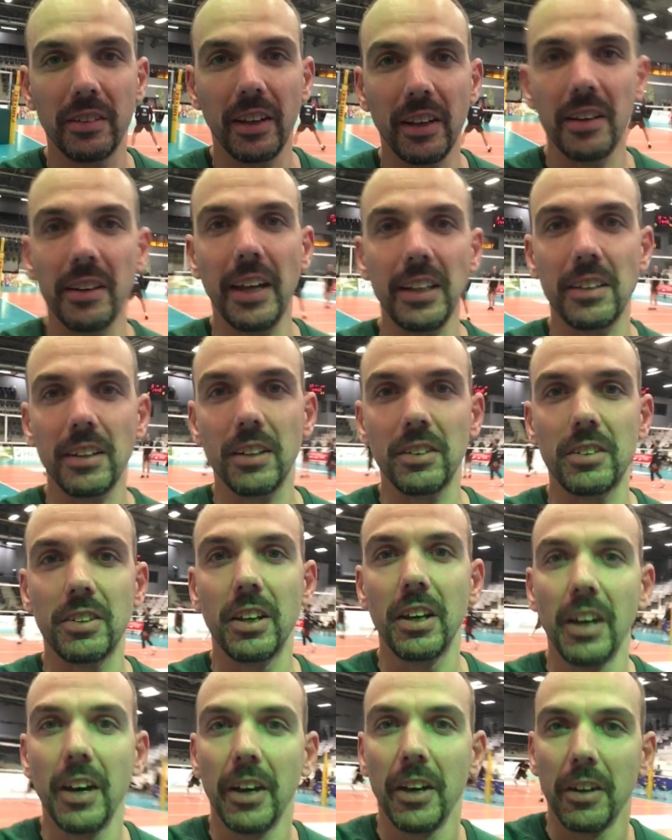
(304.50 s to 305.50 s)
Sehr nett, dass
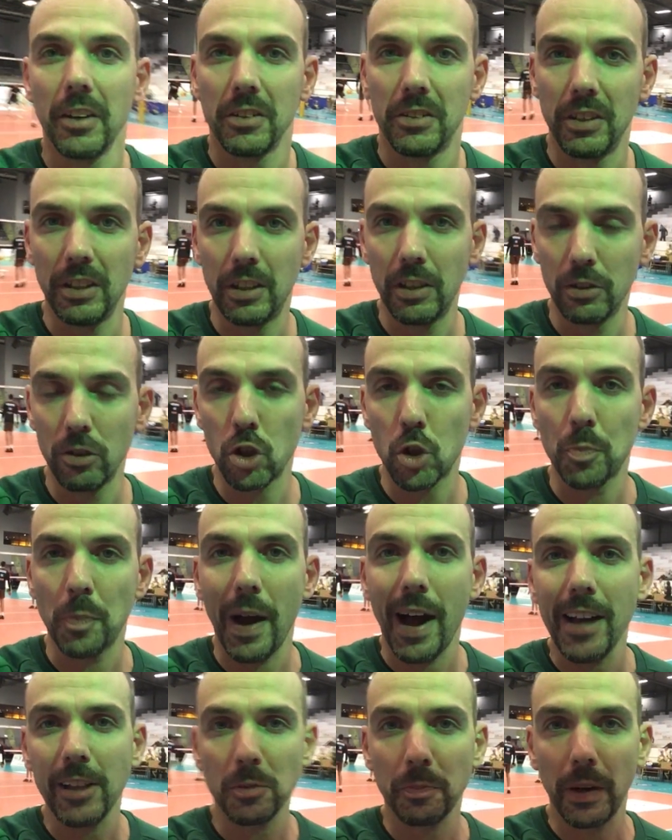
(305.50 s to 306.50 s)
Sie diesen
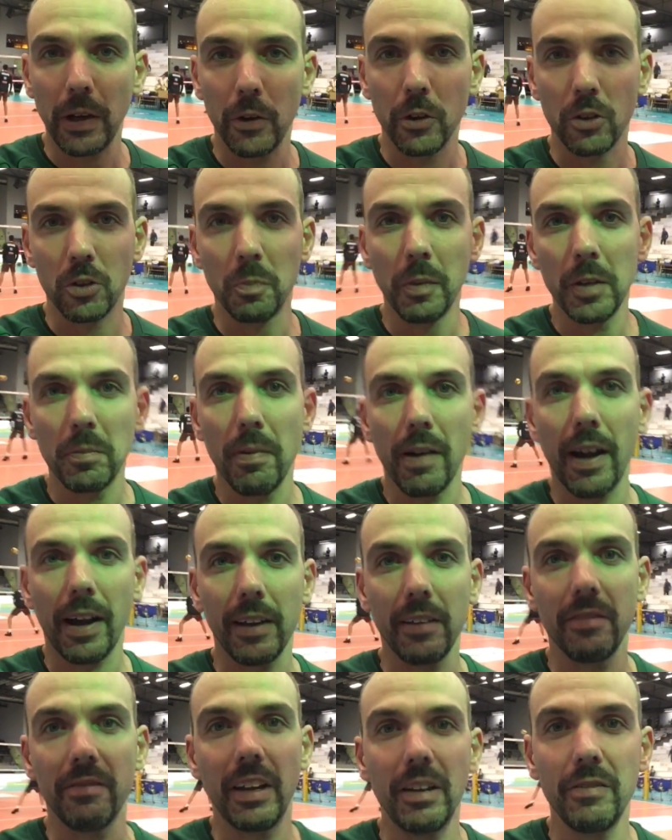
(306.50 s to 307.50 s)
Spaß bei uns
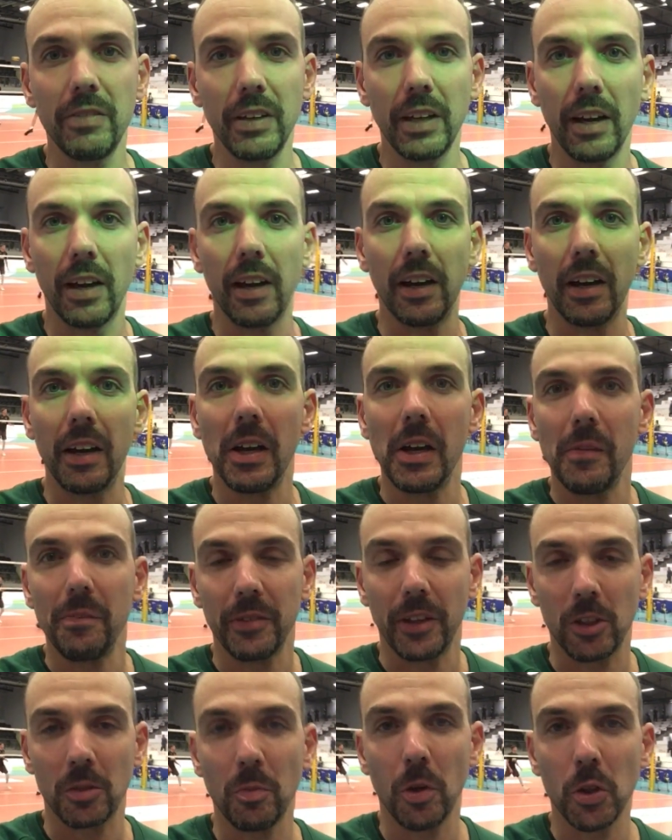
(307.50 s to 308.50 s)
mitmachen, wenn wir
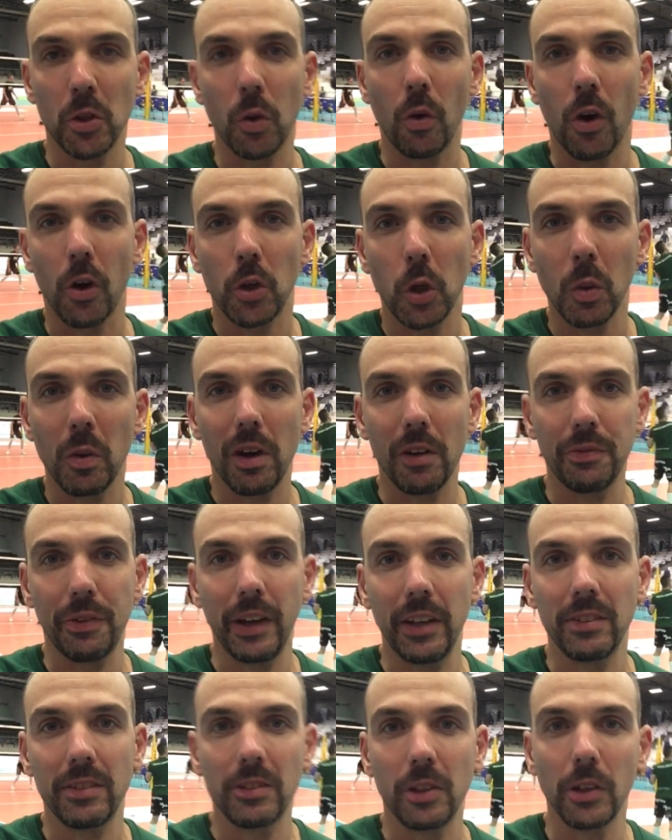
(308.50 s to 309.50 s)
das Motto
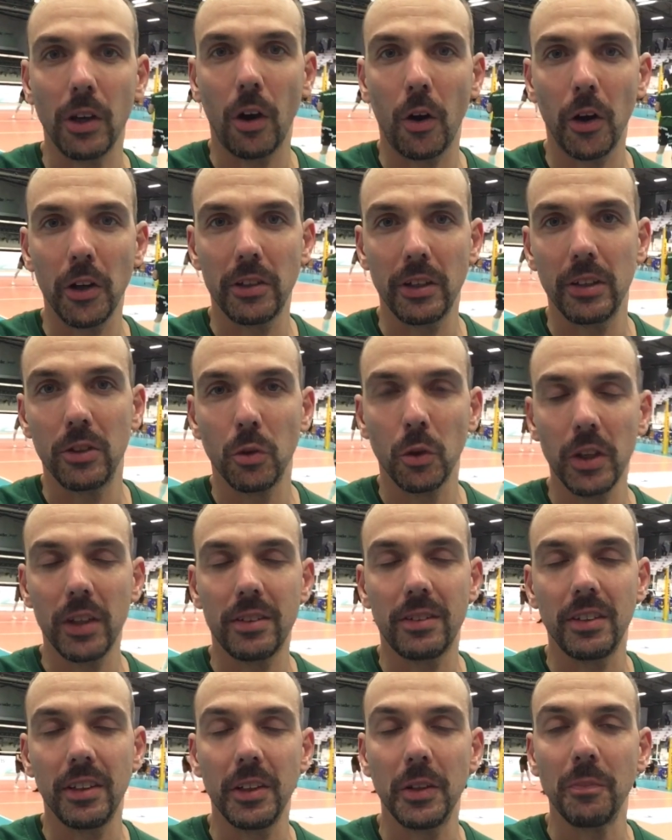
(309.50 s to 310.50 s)
Oktoberfest hier heute
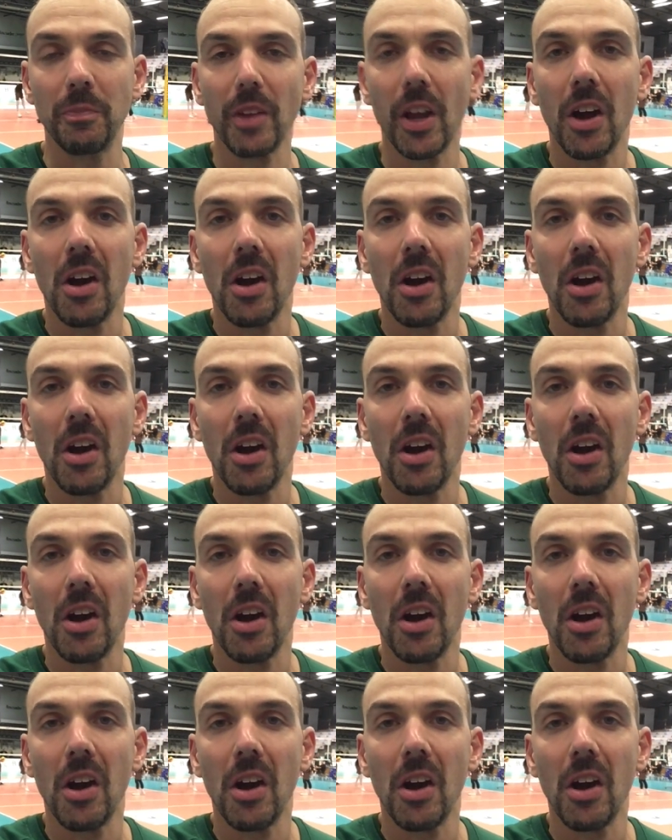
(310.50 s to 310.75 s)
durchziehen.